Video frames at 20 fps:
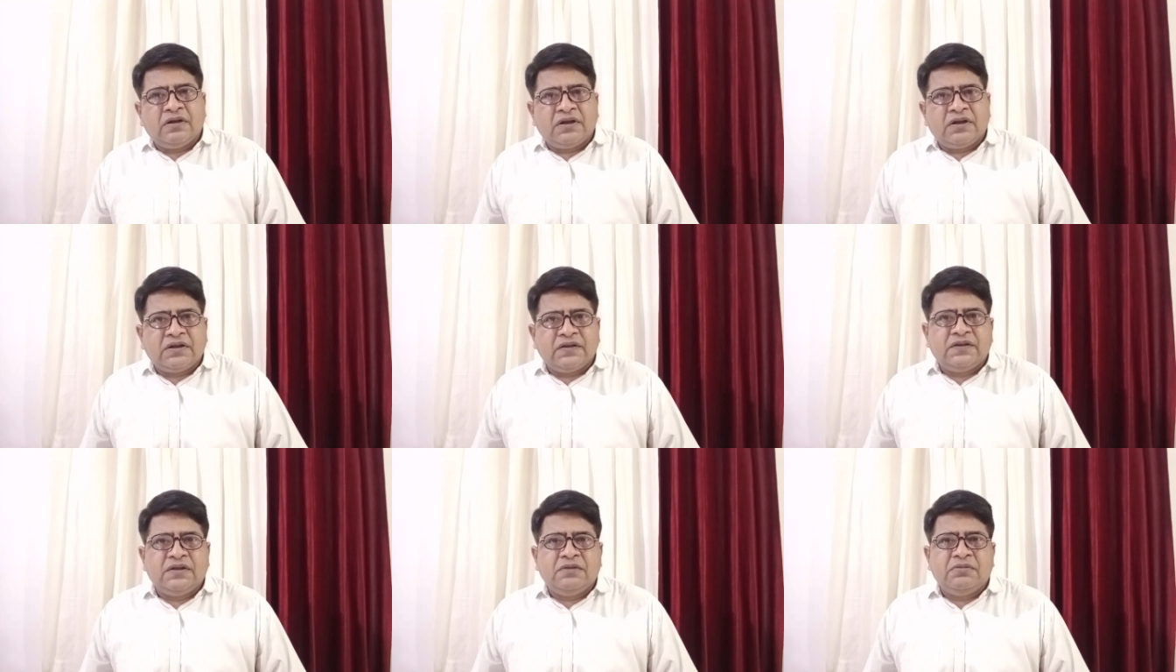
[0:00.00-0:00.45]

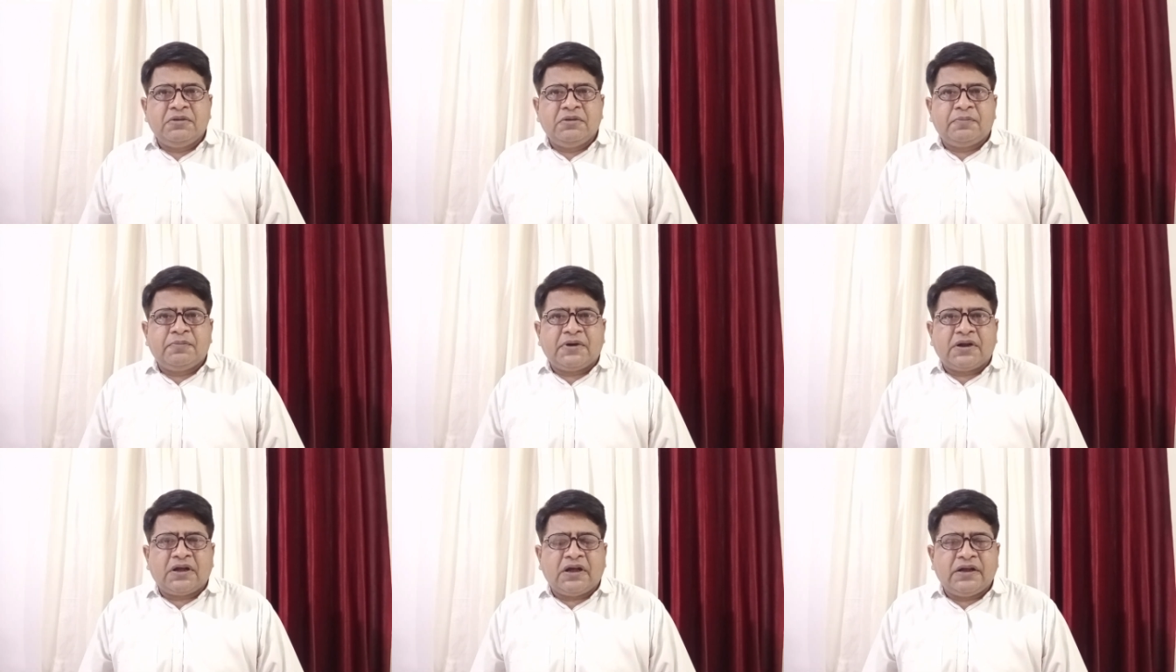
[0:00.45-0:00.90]
किसी भी
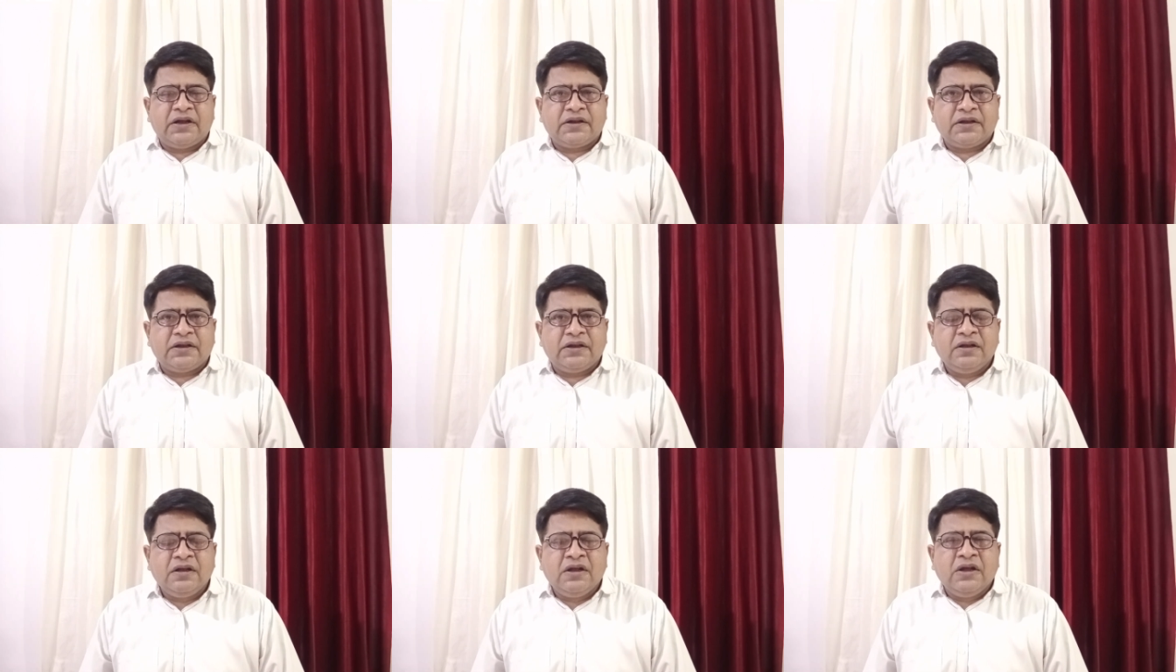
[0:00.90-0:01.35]
प्रकार
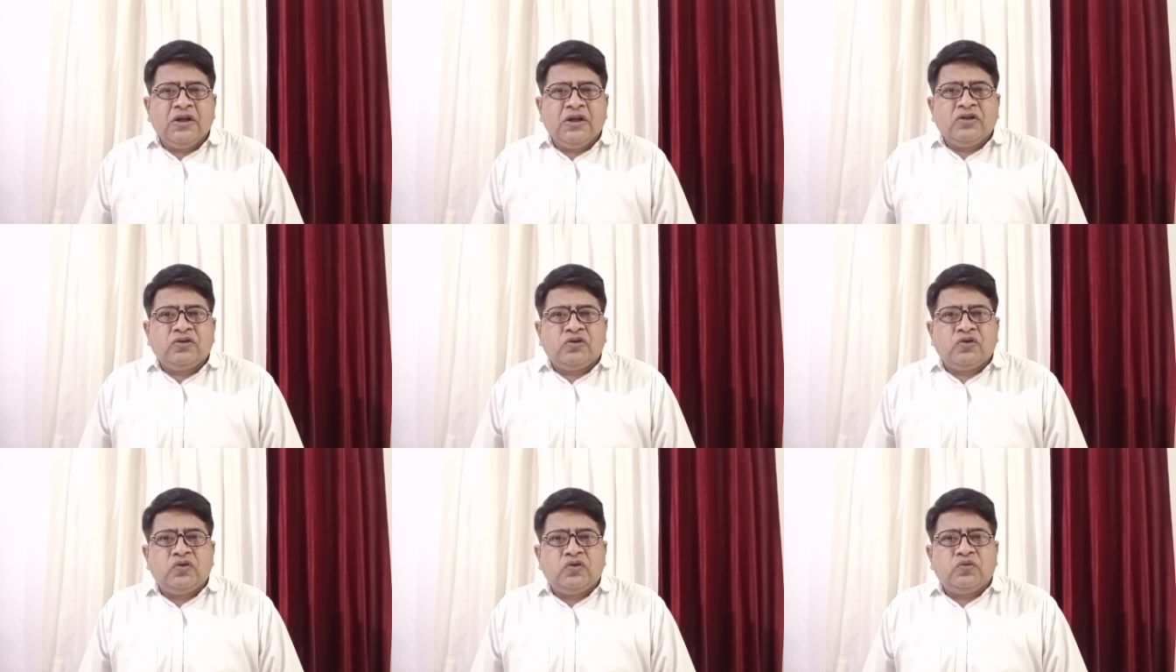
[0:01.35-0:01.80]
के
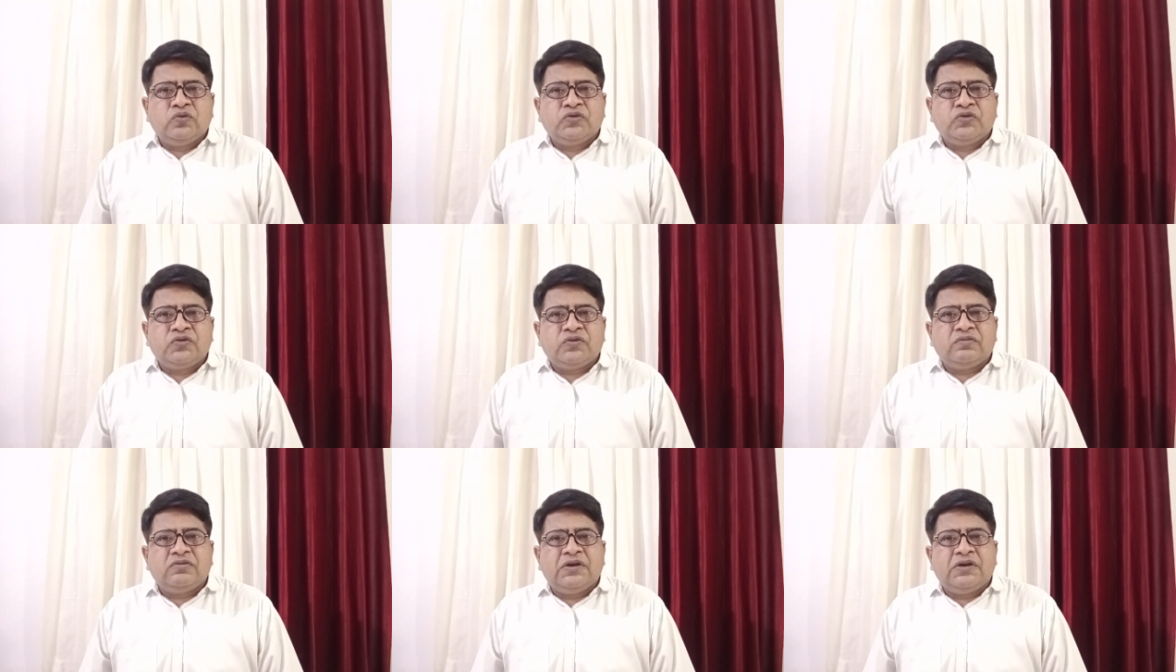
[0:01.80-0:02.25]
तो
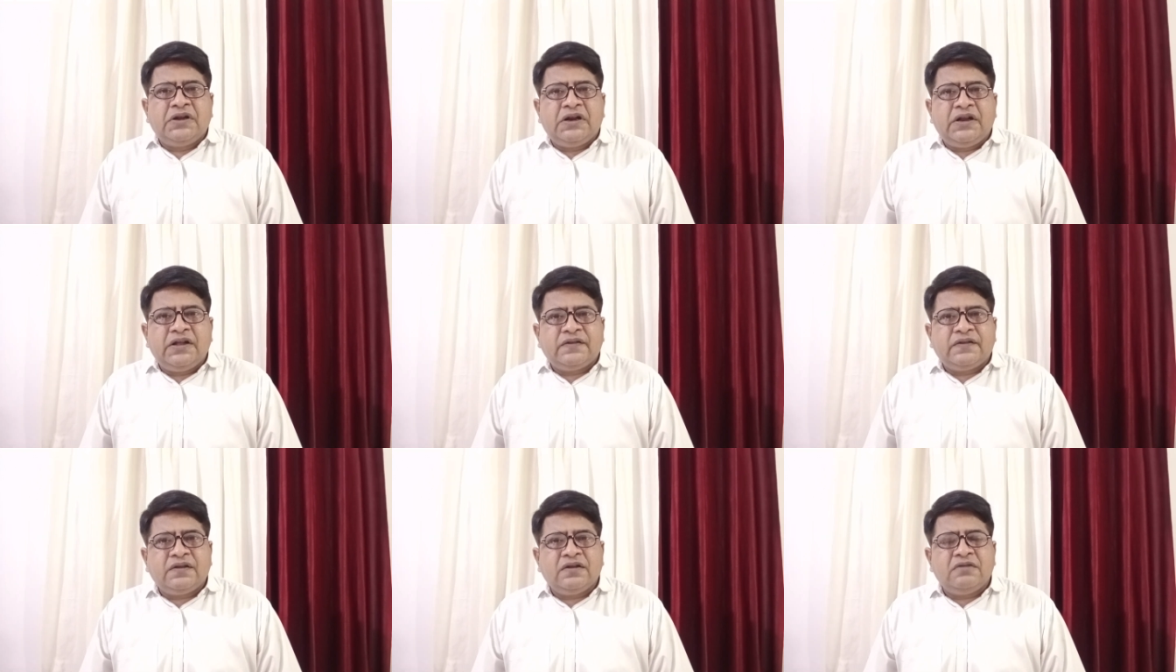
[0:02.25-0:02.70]
उस
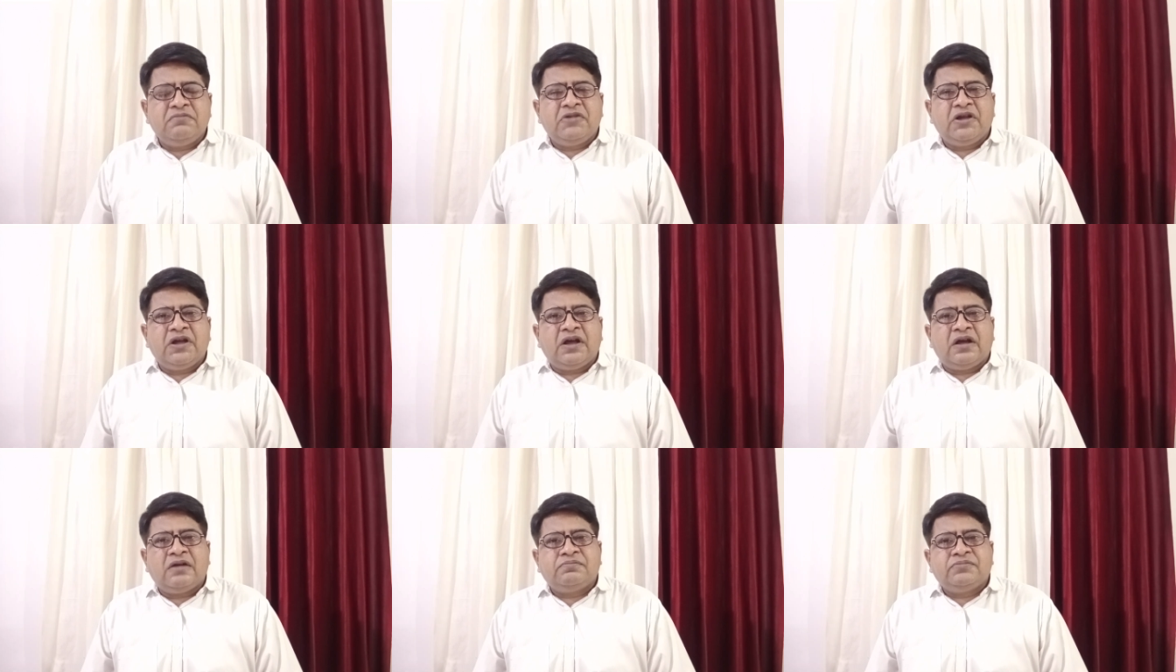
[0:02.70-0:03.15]
रिलेशन में
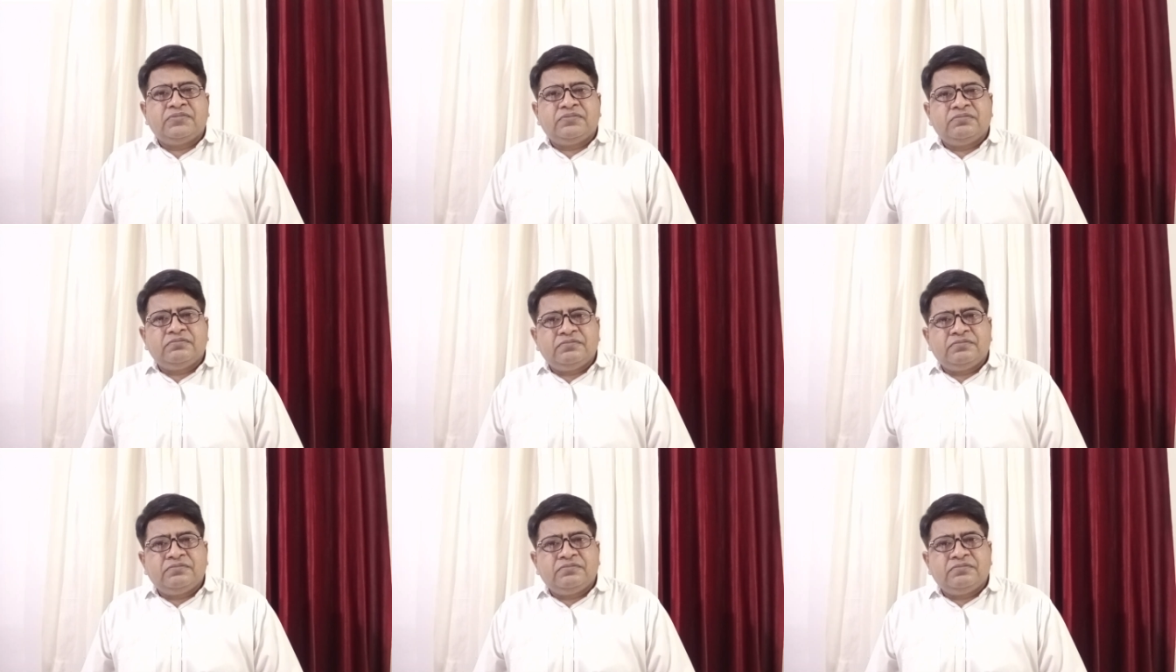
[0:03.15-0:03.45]
आप